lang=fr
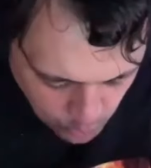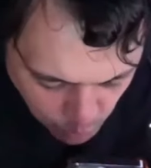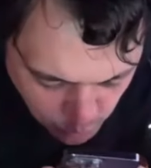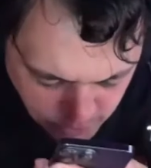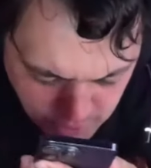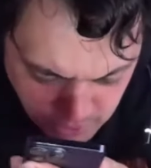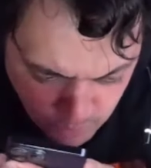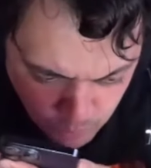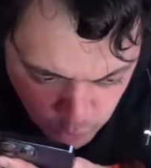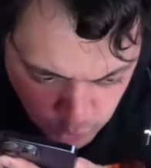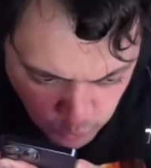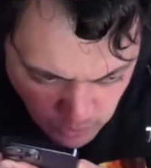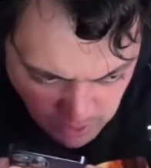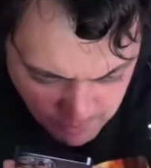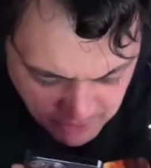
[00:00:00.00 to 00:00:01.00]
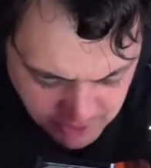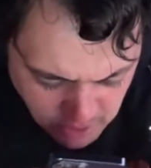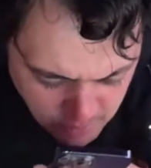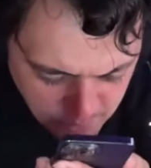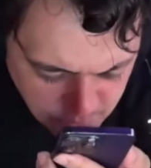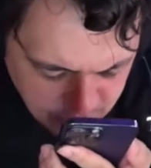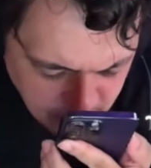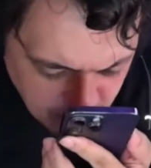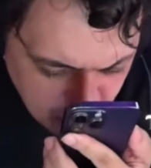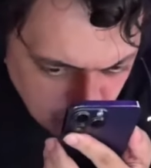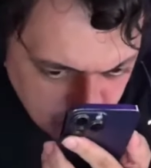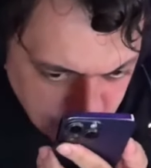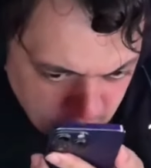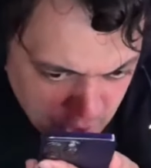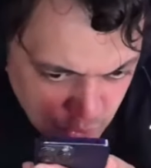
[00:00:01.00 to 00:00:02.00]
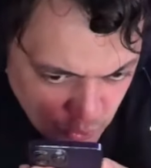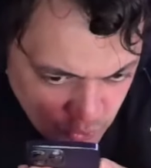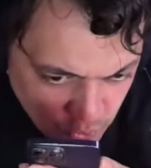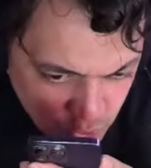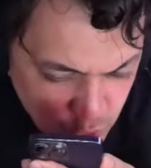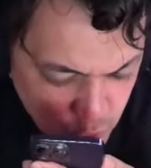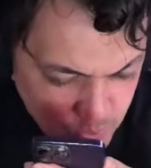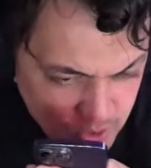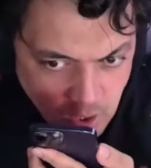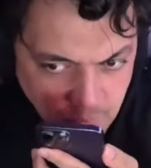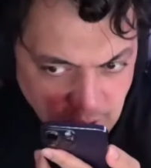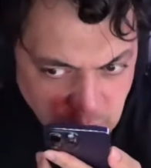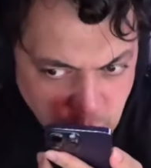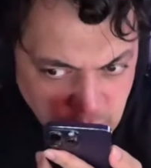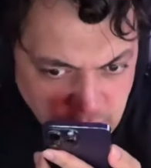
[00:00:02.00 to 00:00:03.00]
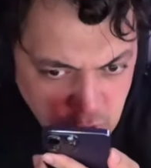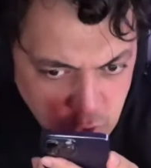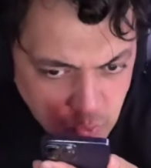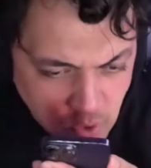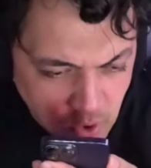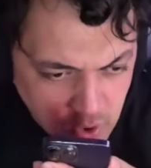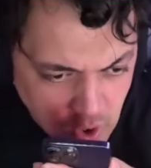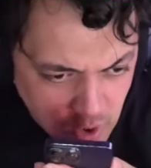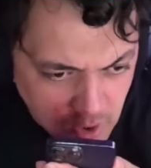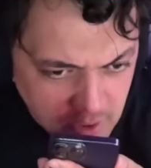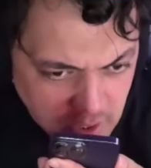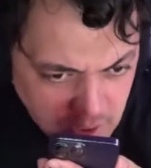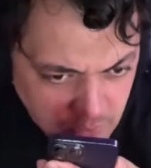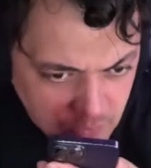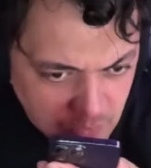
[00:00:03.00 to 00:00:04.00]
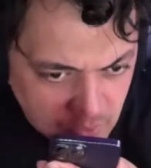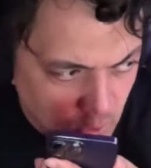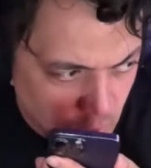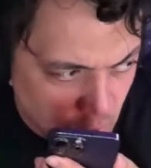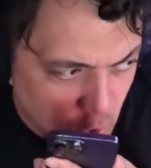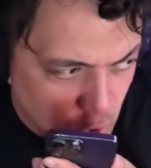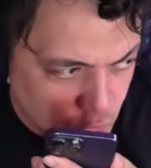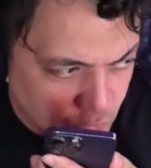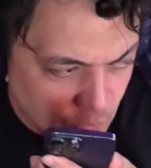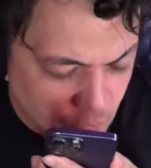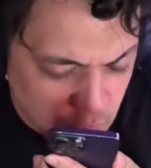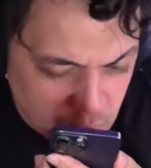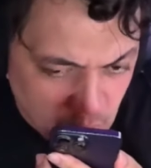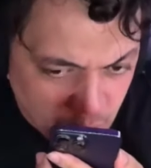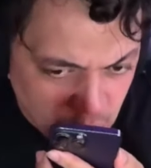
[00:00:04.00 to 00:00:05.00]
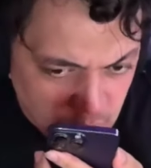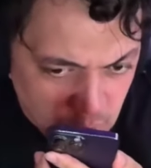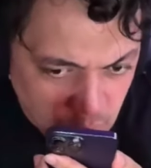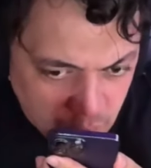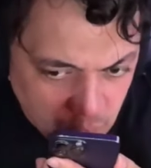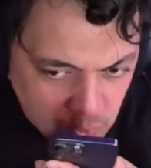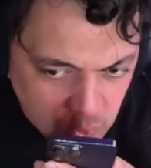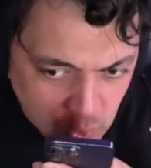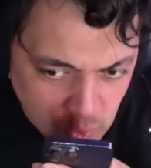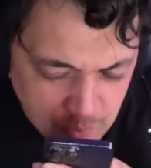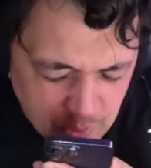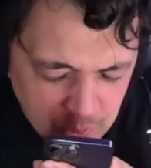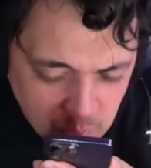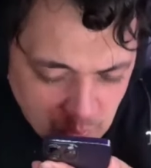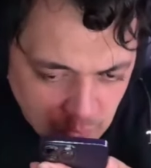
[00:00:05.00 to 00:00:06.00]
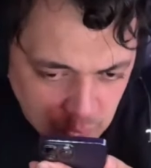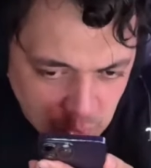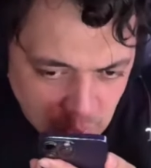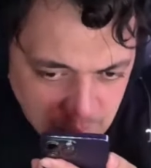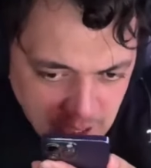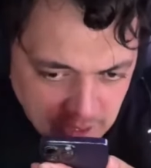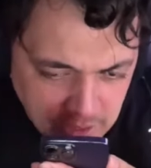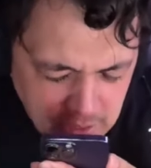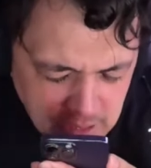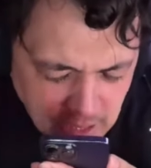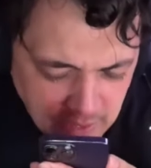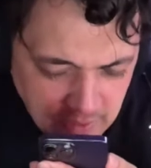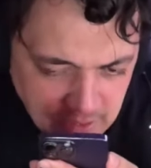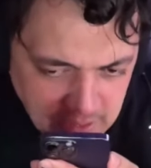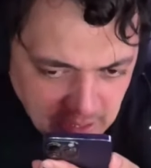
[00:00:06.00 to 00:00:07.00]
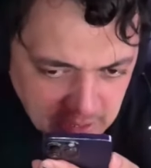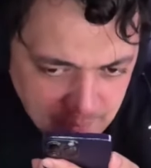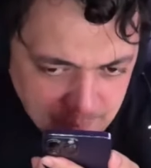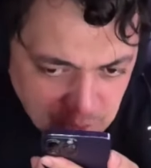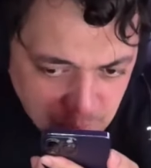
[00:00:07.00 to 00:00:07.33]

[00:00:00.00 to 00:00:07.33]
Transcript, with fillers: Oui, bonsoir madame, c'est TheKiri78. Bah écoutez, je suis encore en live. Euh, je vais vous envoyer une photo parce que votre mari, il arrête, pas de